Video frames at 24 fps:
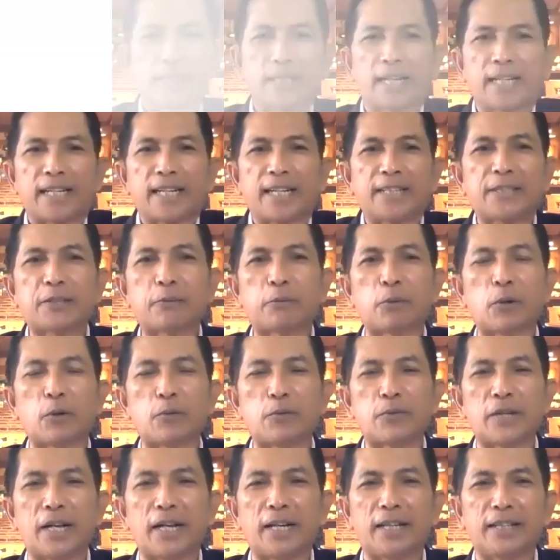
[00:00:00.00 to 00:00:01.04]
Karena kan
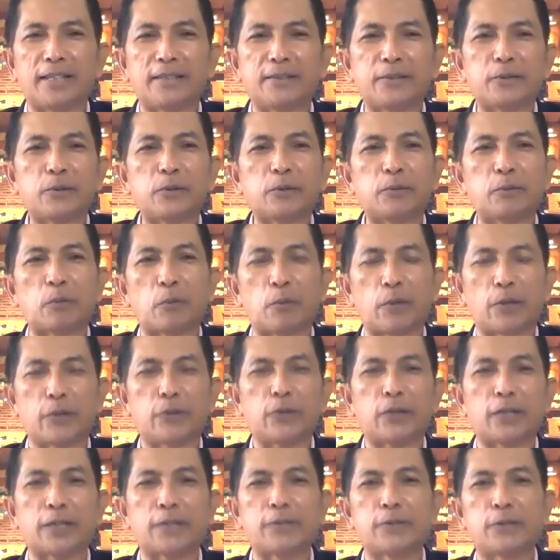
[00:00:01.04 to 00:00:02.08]
sebelumnya eh, publik
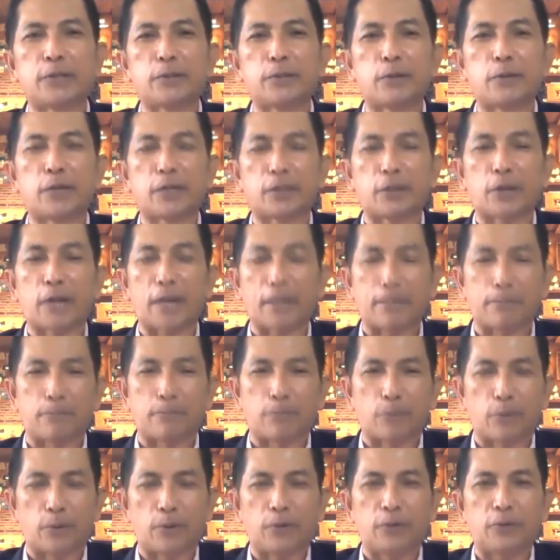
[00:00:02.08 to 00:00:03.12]
itu dibuat
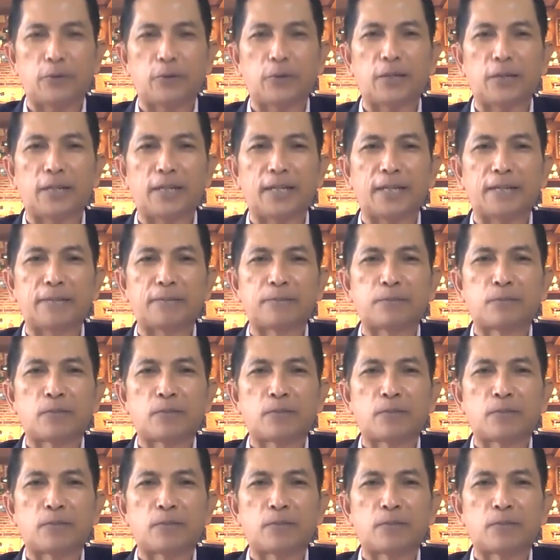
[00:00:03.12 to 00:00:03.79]
heboh oleh